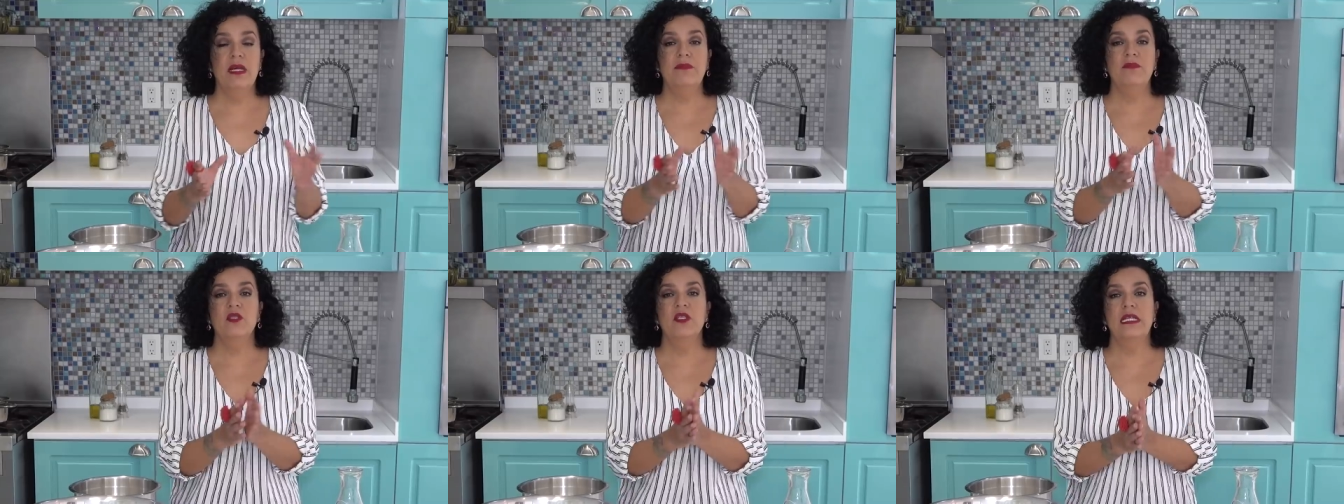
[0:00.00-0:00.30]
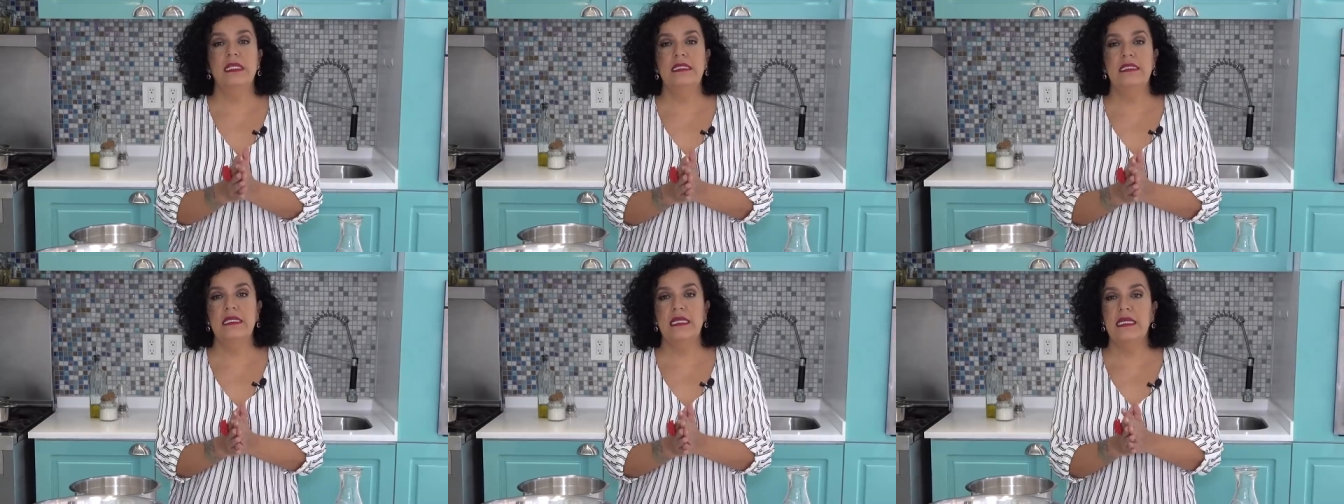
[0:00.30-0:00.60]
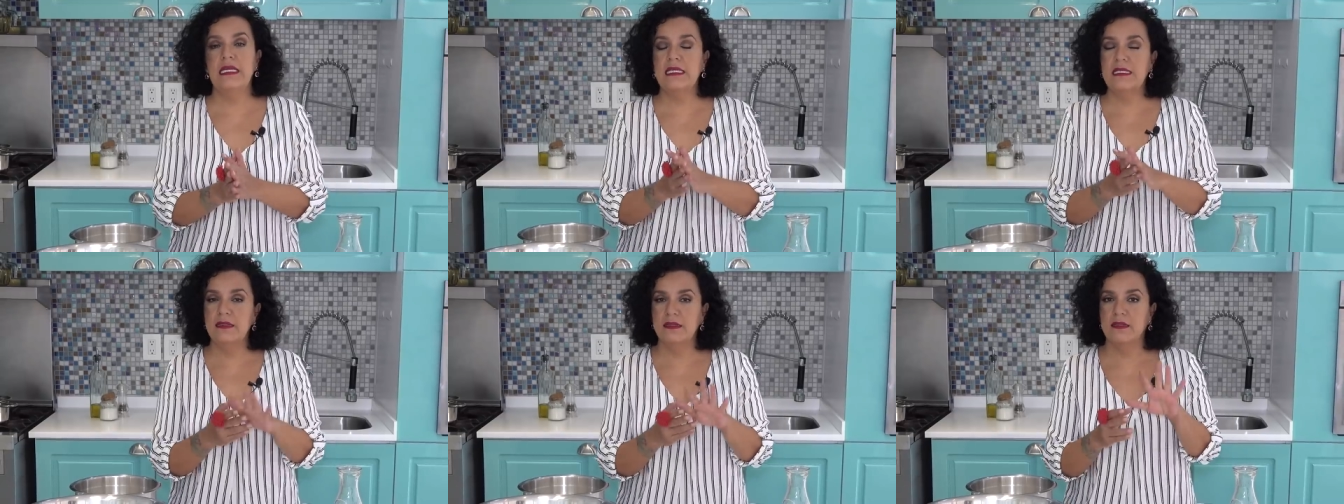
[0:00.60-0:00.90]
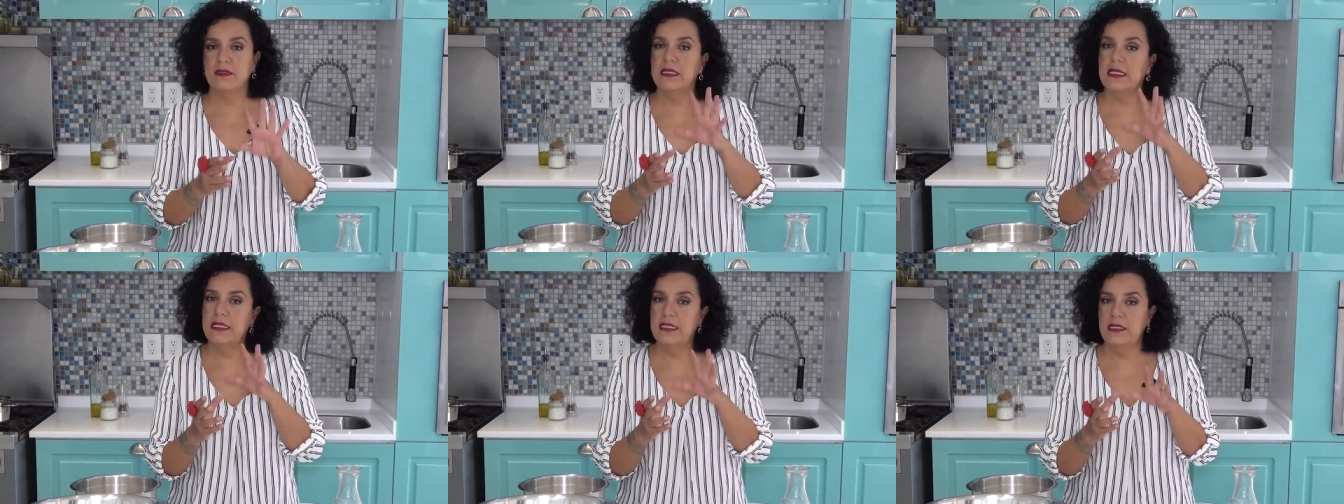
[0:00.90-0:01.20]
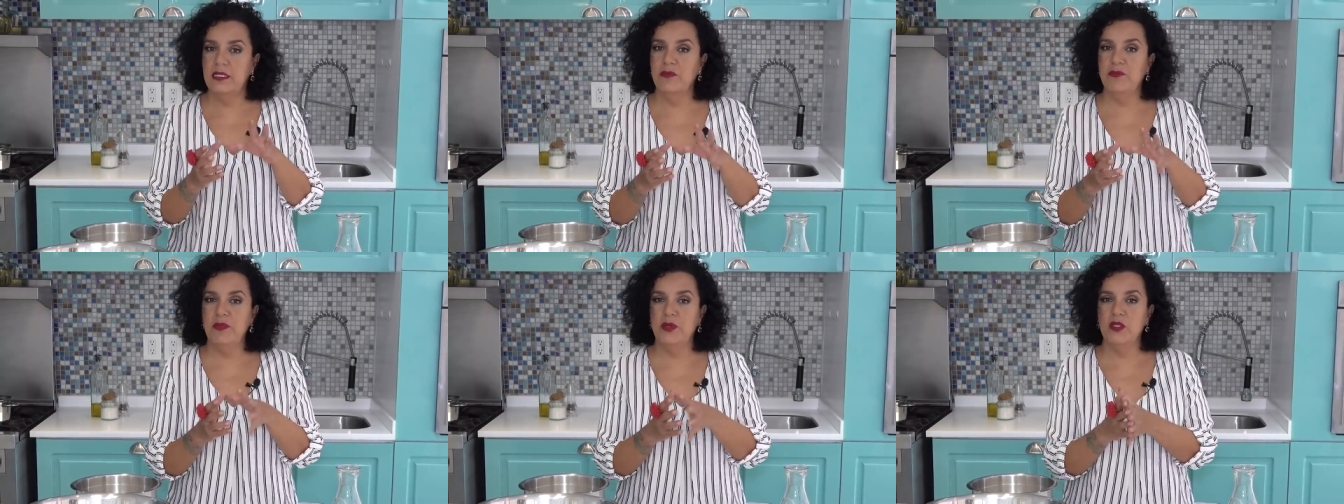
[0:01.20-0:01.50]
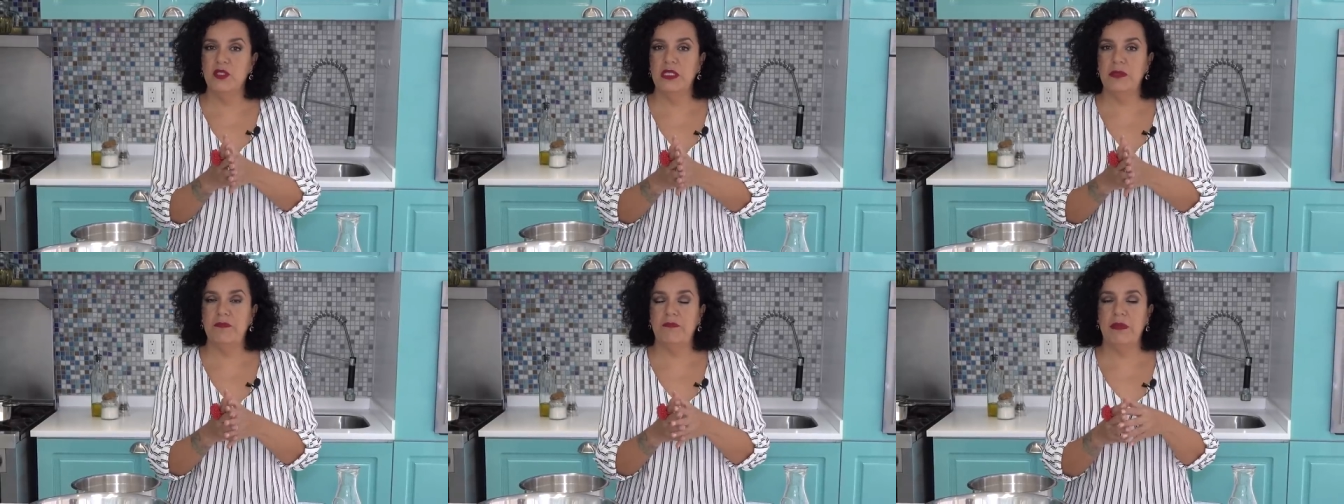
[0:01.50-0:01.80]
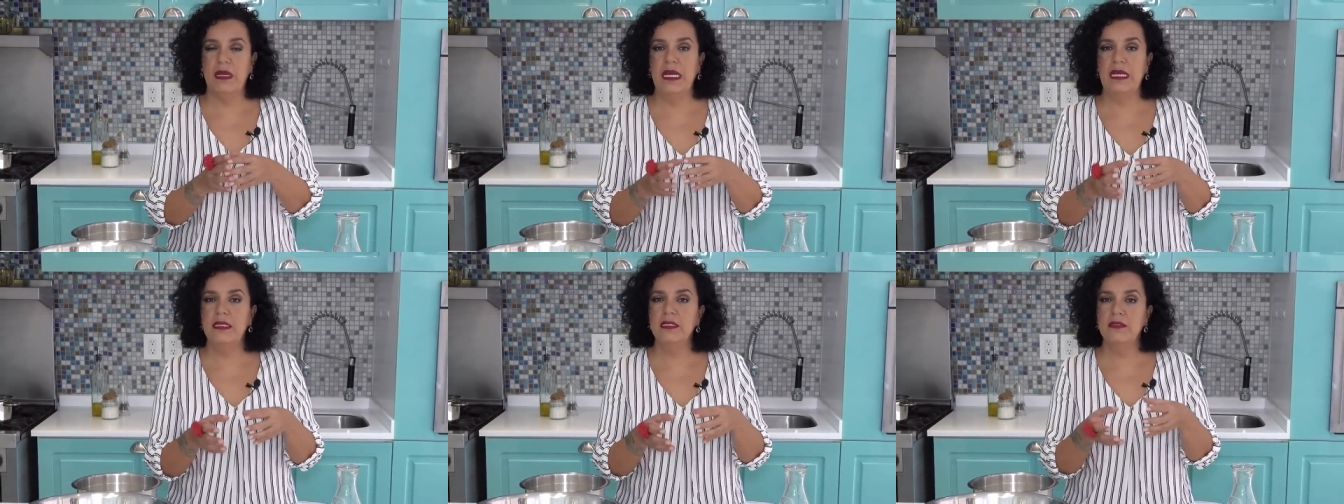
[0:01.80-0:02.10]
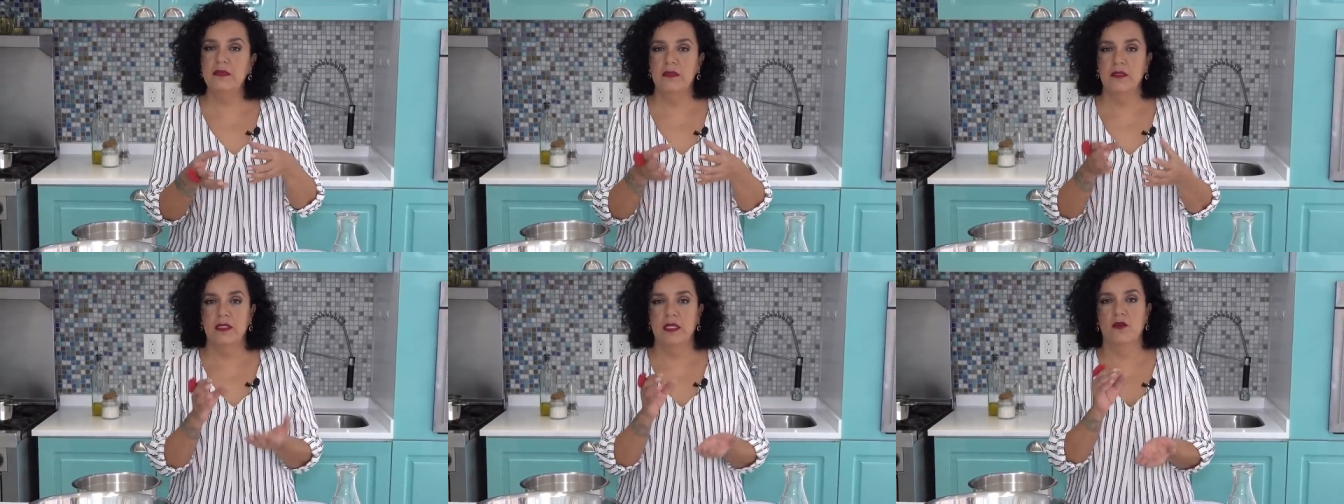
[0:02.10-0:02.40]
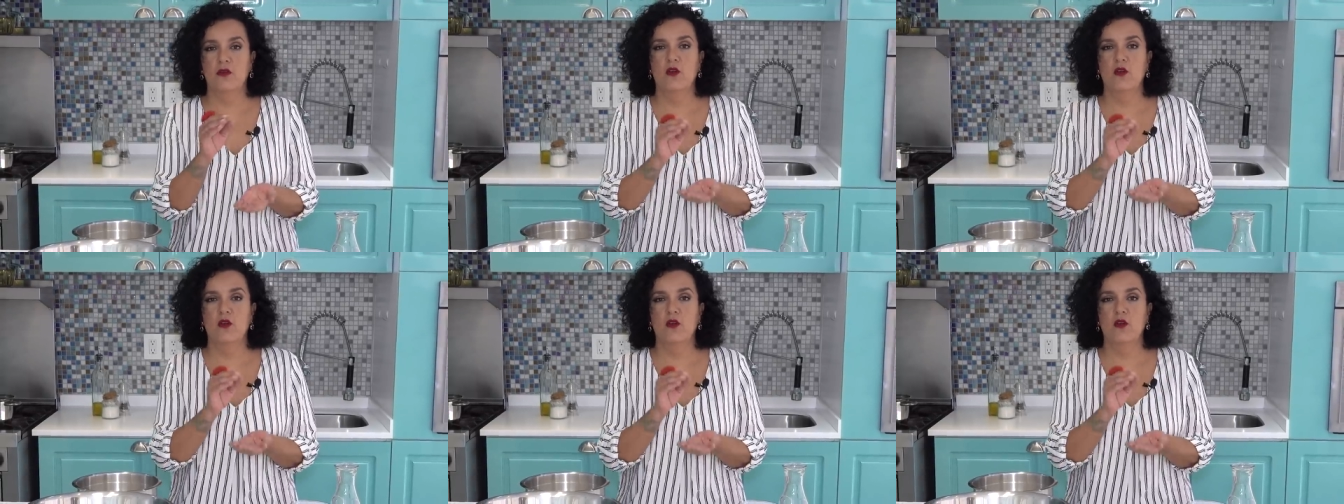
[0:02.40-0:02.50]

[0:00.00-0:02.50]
Vamos a hacer tres tipos de pan,